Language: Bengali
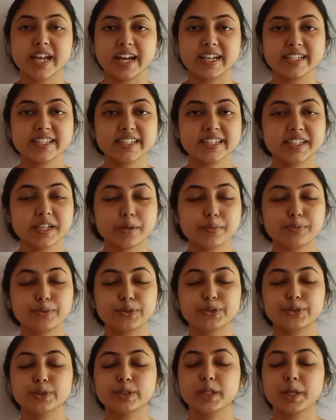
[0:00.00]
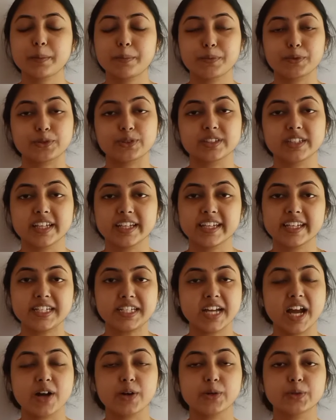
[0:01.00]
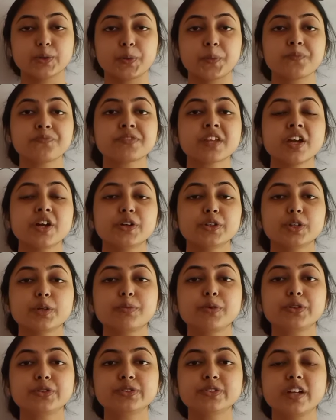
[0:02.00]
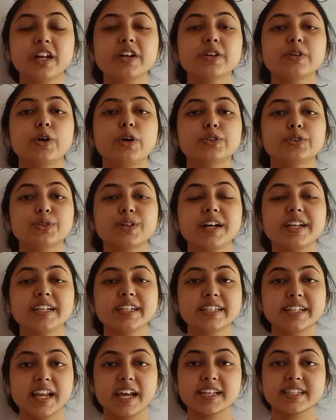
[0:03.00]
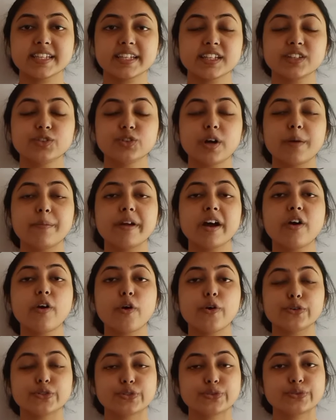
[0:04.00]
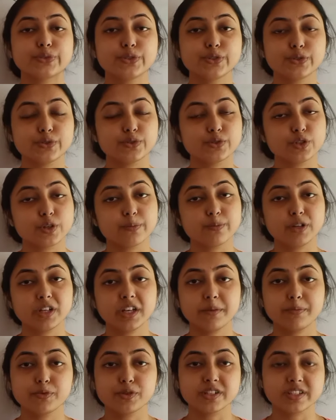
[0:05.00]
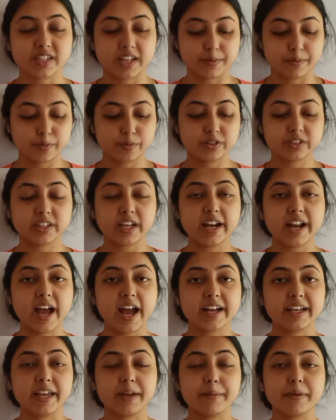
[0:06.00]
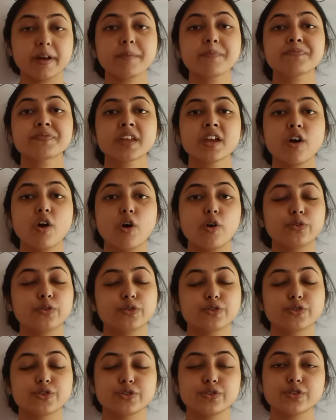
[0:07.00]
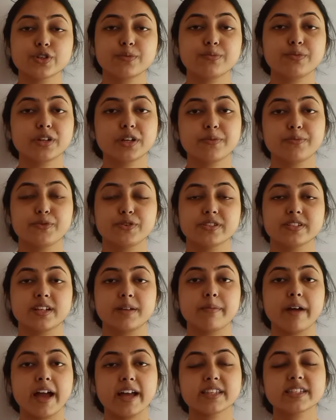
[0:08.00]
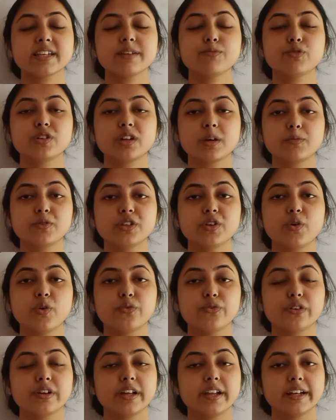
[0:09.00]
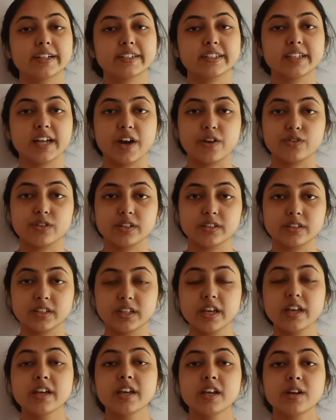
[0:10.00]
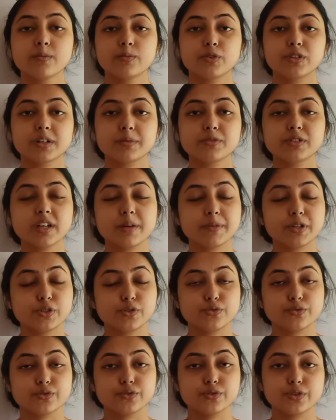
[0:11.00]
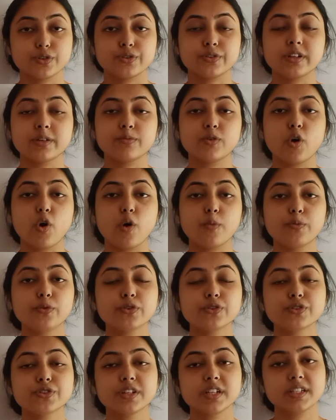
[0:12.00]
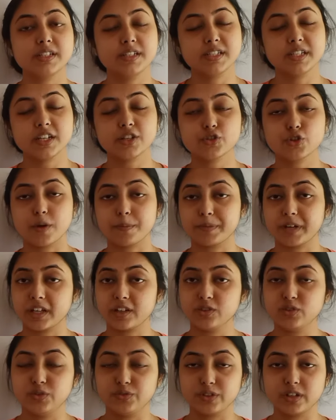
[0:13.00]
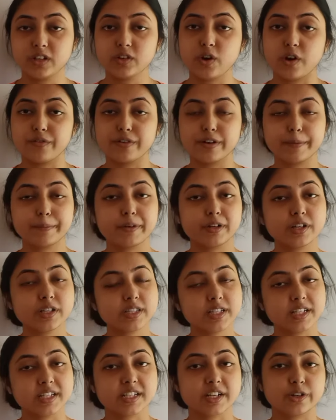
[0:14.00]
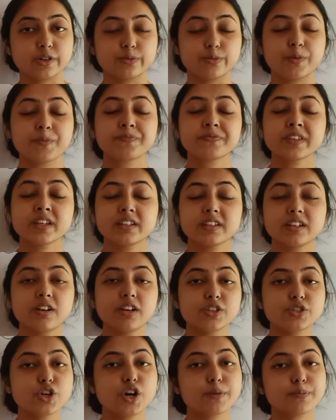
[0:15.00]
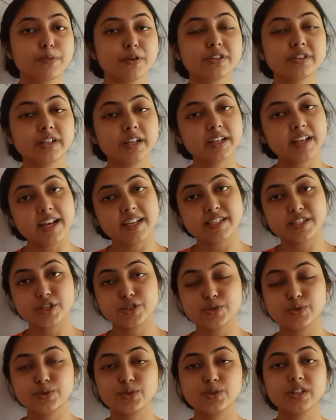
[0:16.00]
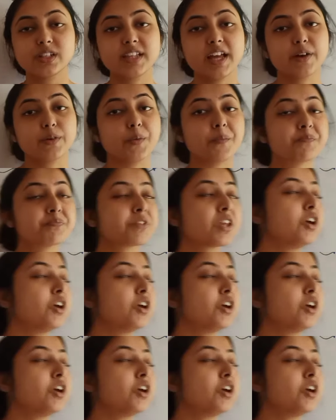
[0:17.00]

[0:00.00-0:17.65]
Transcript: স্টাডি সেন্টারের পক্ষ থেকে প্রত্যেকেই স্বাগত তো বন্ধুরা গতকালের ক্লাসে কিন্তু আমরা অযৌন জনন সম্পর্কে পড়েছিলাম এবং তার আগে আমরা অঙ্গজনন সম্পর্কে পড়েছিলাম আজকে মোটামুটি ওভারঅল একটা ধারণা দিয়ে মোটামুটি আমরা যৌনজনন এবং অপুংজনী নিষেক সবটাই কিন্তু ওভারঅল কভার আপ করার চেষ্টা করব তাহলে ঝটপট করে ক্লাসটি শুরু করি দেখো